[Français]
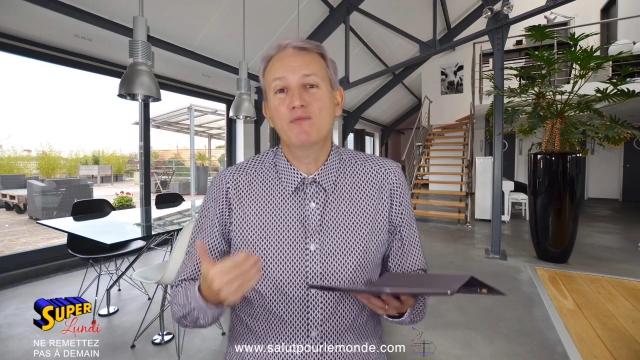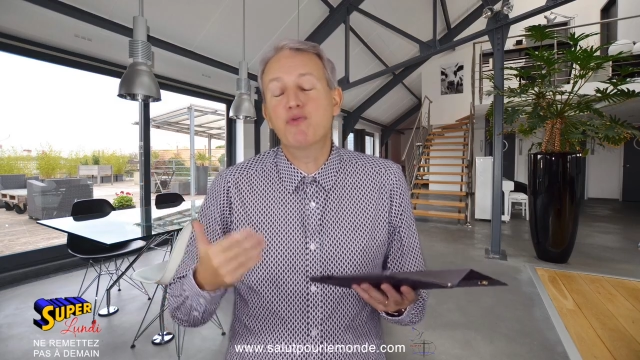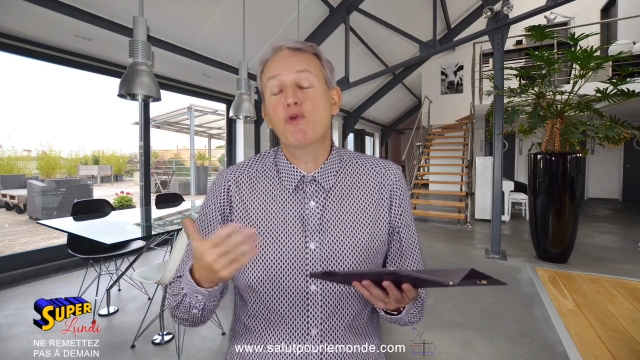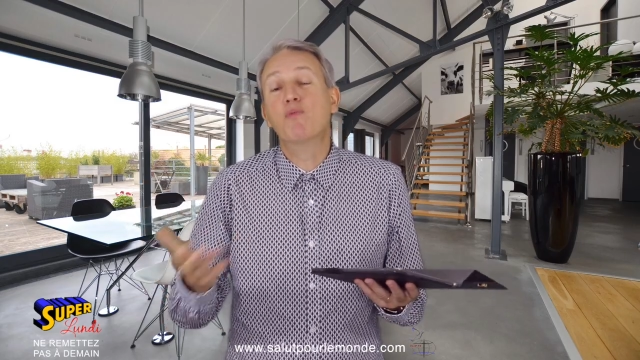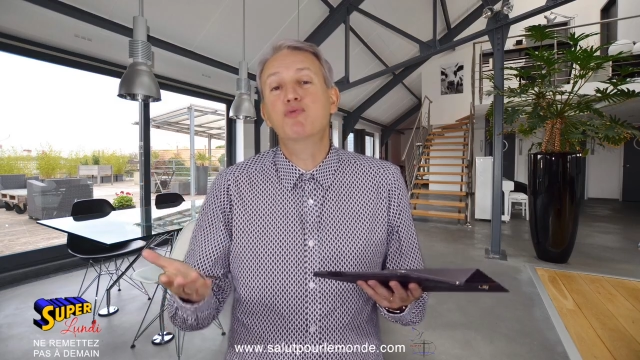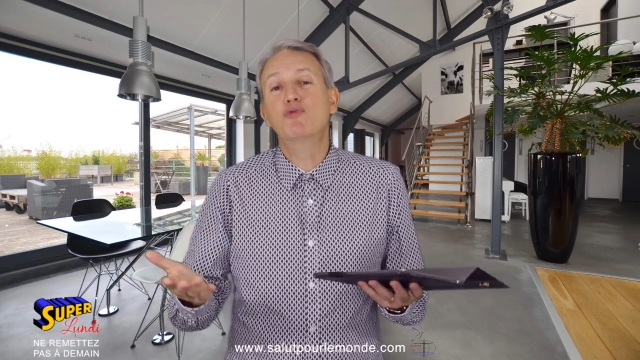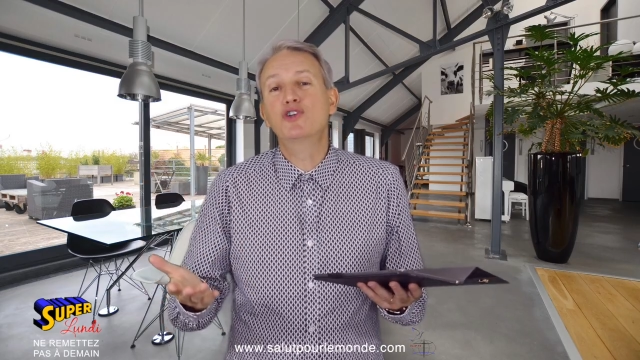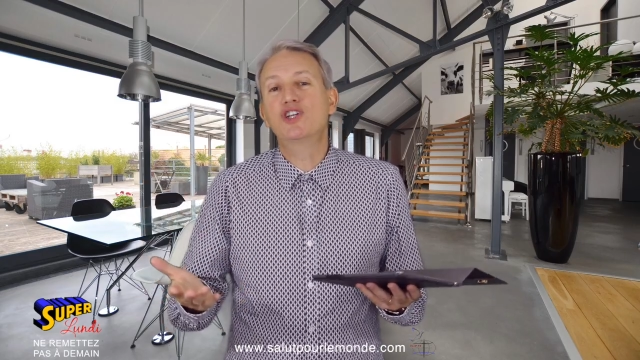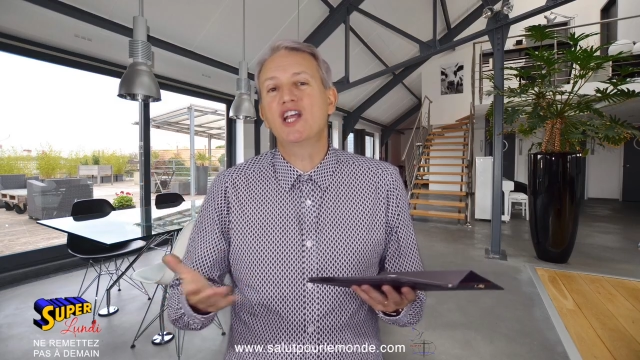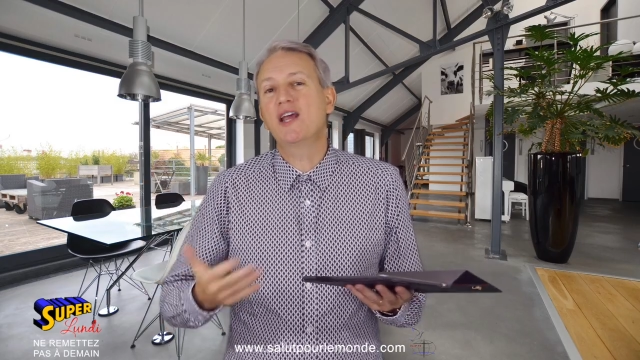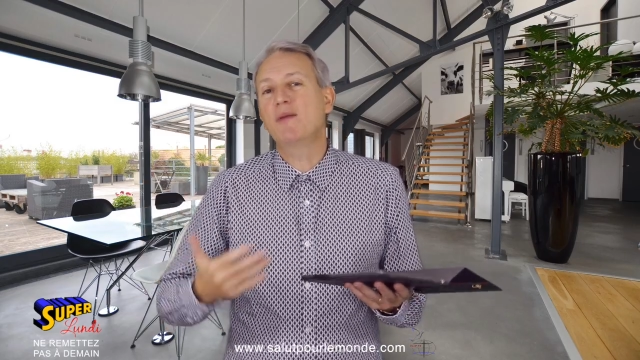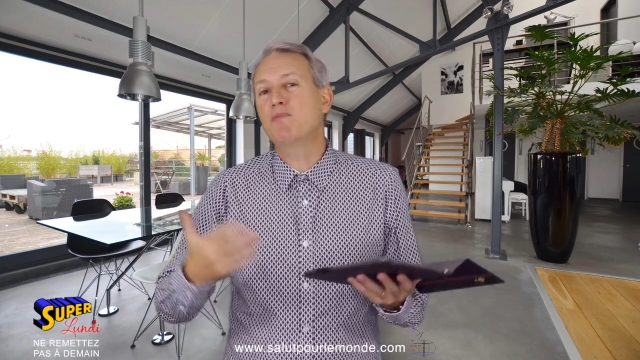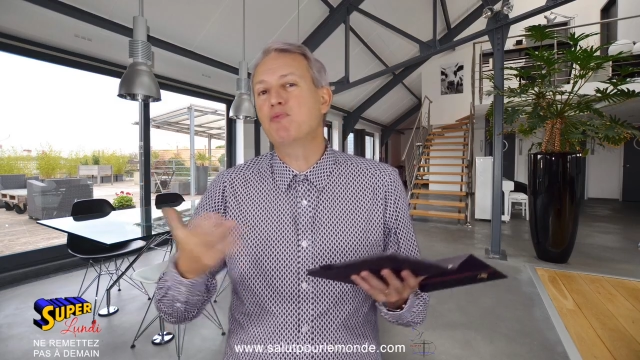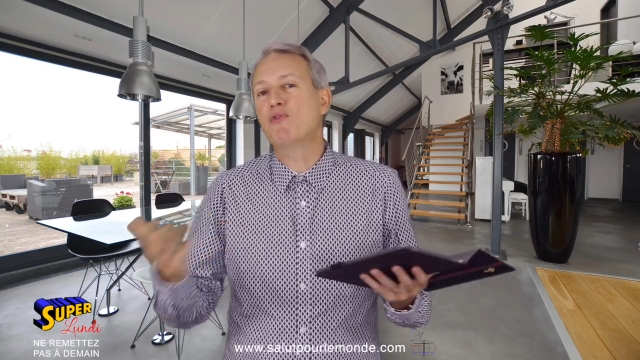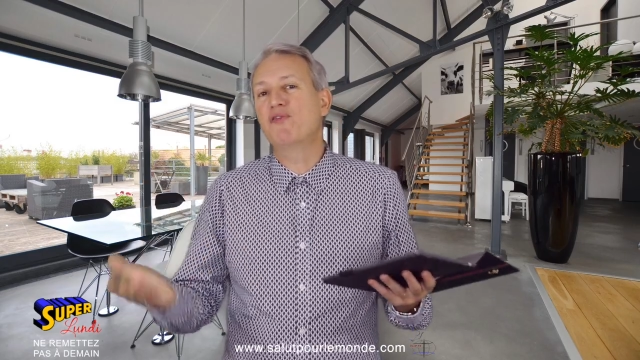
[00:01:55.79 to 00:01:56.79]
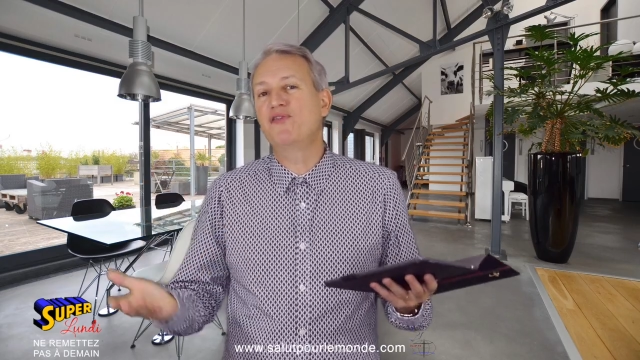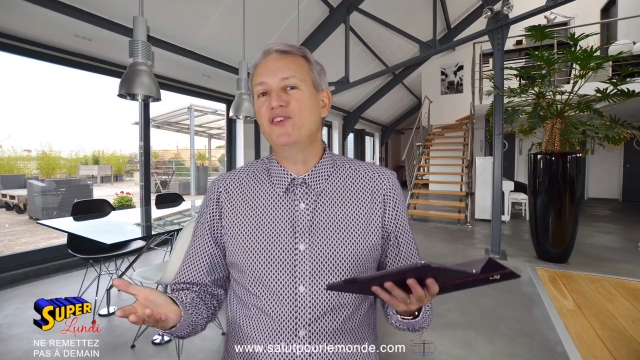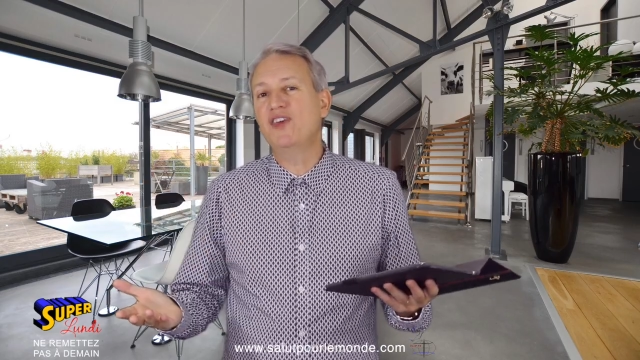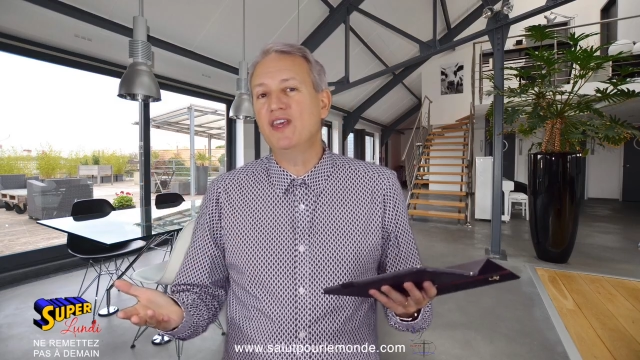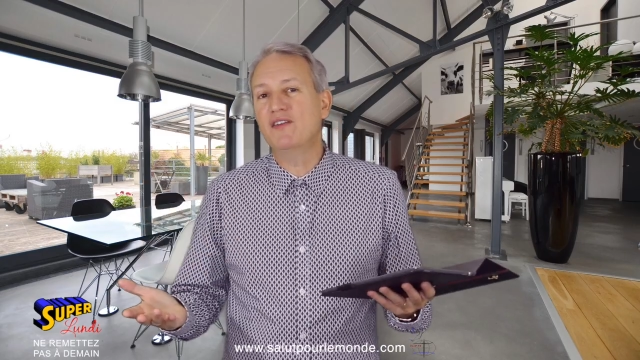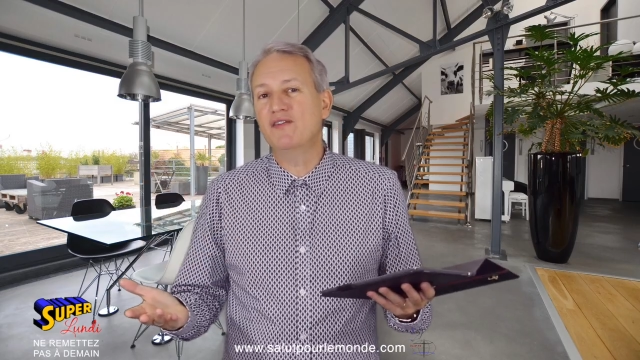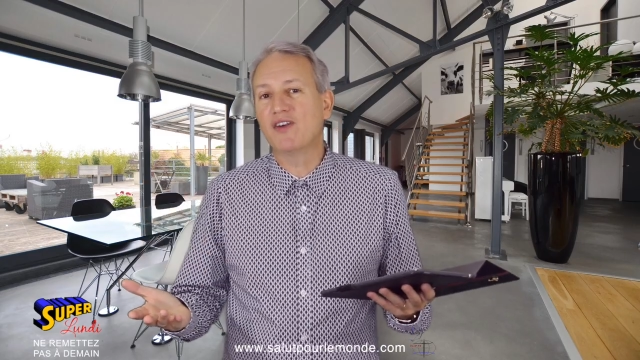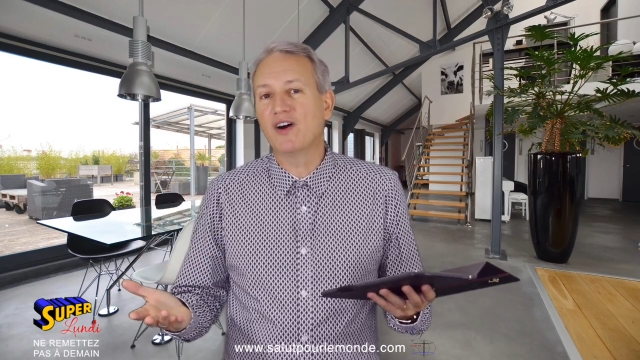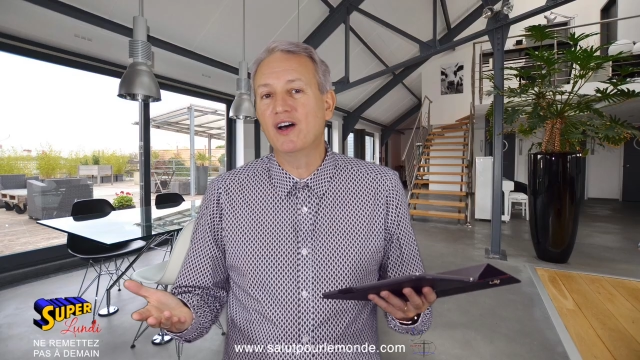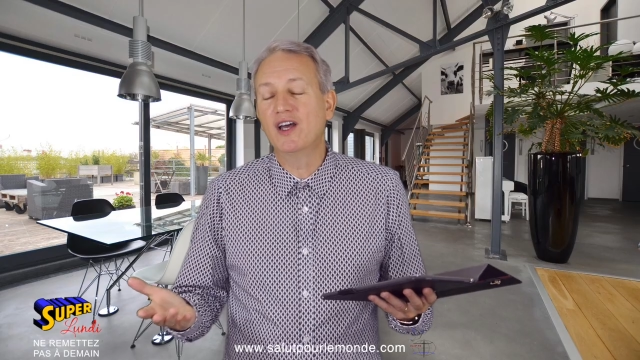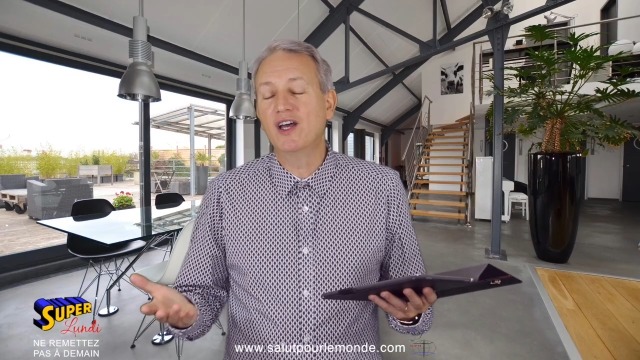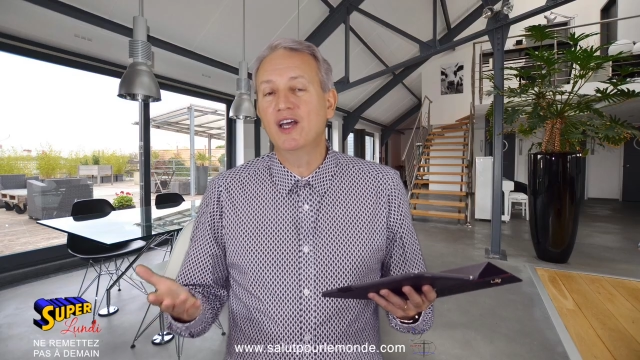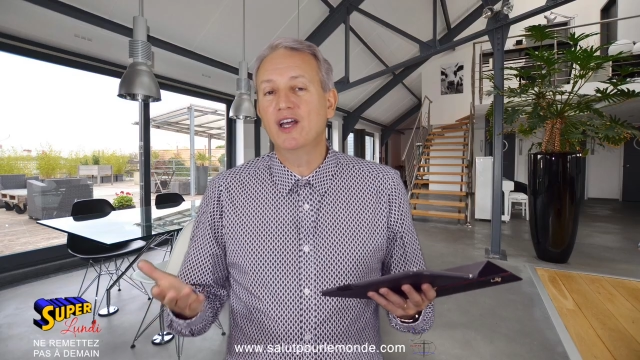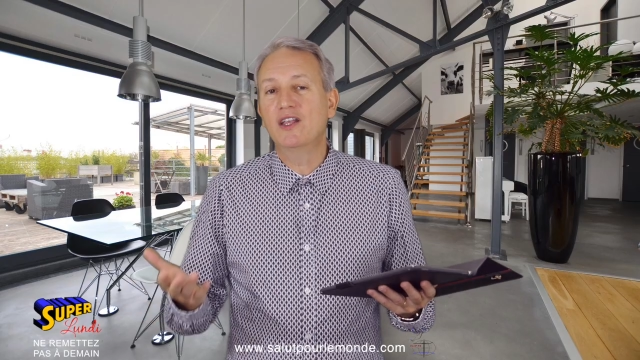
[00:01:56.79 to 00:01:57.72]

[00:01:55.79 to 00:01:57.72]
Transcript: pour bouger, pour vivre.